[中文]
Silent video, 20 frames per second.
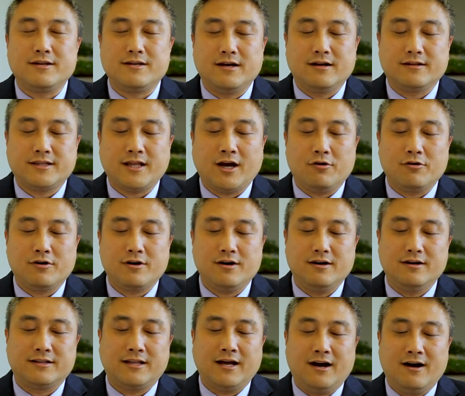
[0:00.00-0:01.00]
叫“道
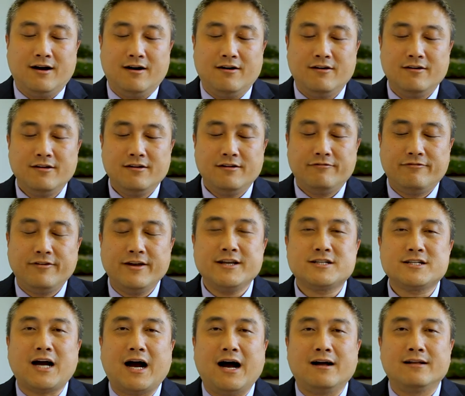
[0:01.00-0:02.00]
可道，
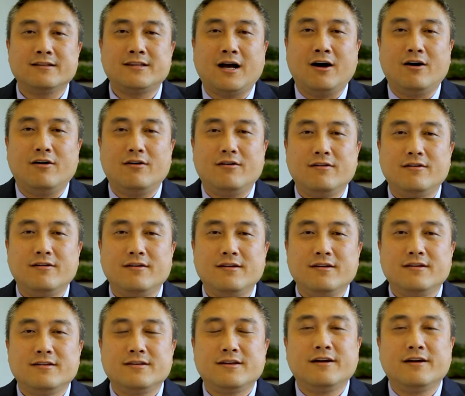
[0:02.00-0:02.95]
非常道”。